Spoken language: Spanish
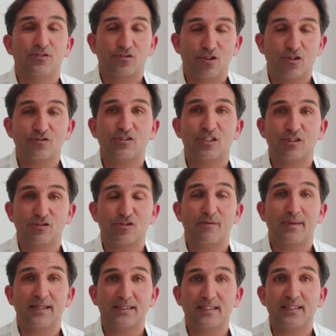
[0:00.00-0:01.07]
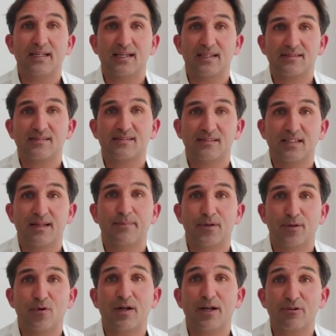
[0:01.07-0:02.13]
son psicosomáticas. Las
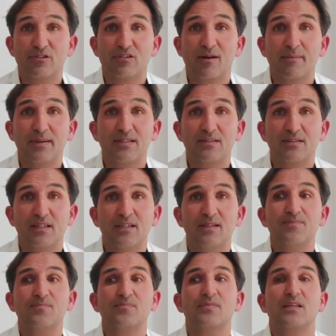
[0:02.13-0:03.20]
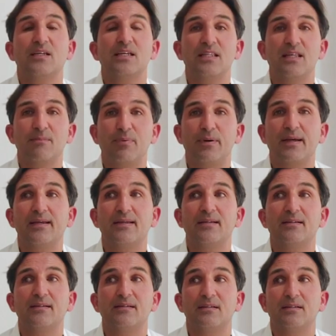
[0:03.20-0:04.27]
provoca nuestra mente y
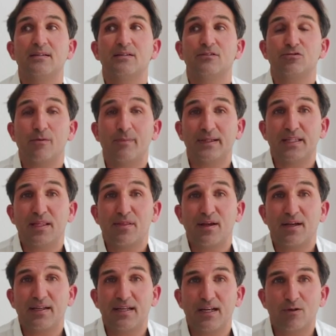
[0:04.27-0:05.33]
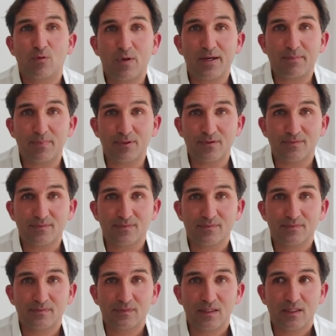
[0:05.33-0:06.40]
después somatizan en el cuerpo.
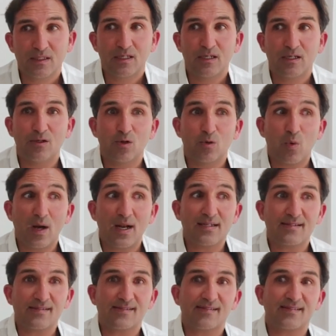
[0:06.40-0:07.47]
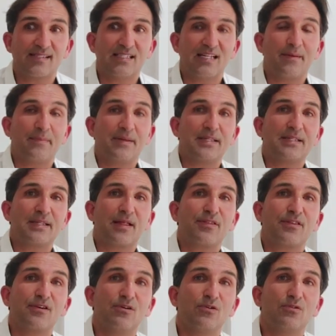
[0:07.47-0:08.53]
Lo cual, si la
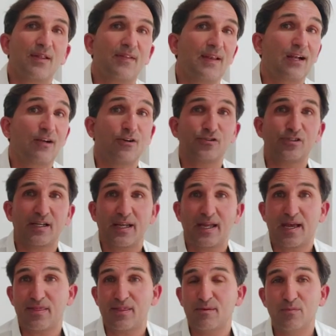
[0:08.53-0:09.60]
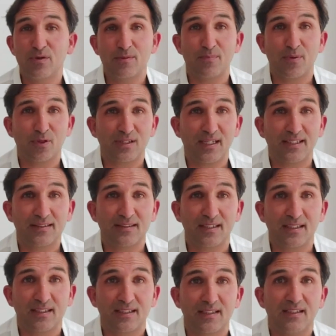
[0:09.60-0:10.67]
meditación, una de las cosas que hace muy
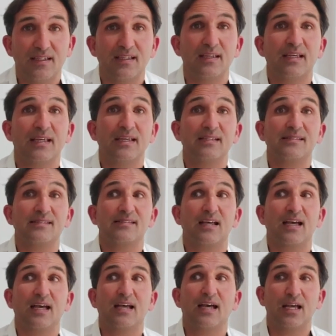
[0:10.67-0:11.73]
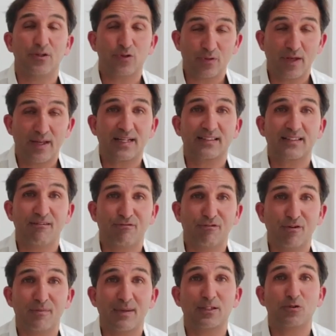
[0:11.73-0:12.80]
importante es ayudar a
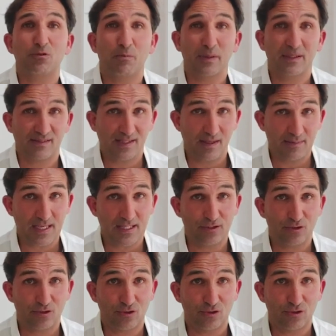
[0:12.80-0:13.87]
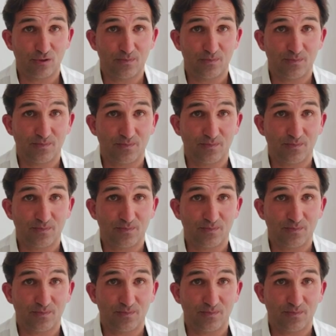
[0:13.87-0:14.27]
transformar tus pensamientos,